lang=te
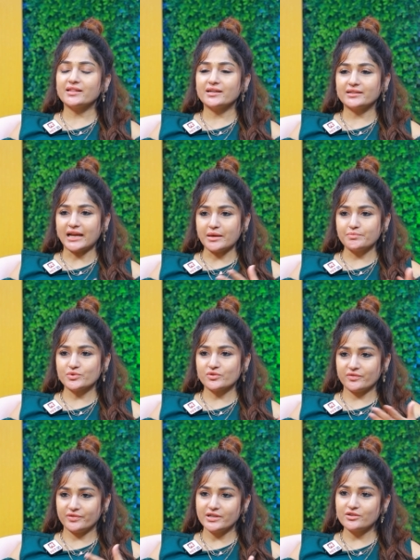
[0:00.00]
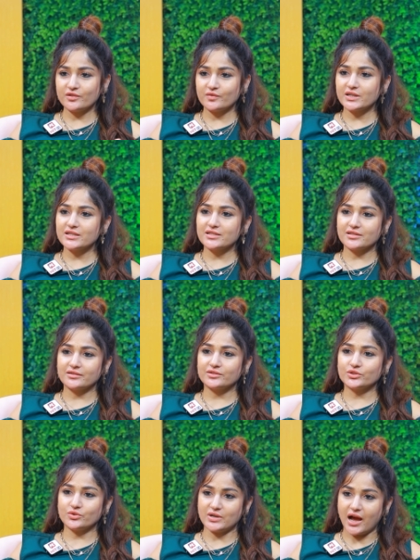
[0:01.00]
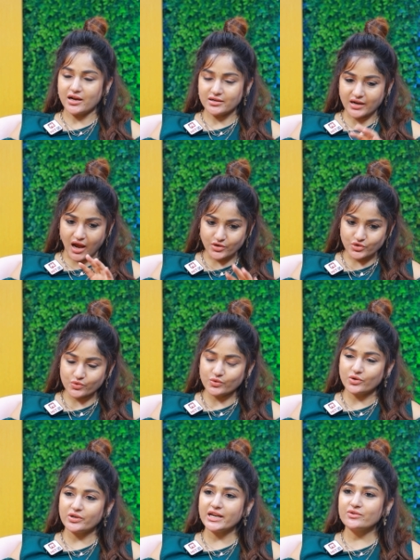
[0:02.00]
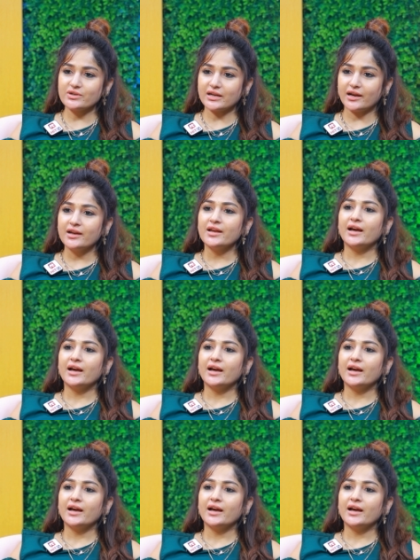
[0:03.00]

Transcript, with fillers: కదా టైప్స్ ఆఫ్ ఇంట్రోవర్ట్స్ సో నా నా జోన్లో నేను ఉంటా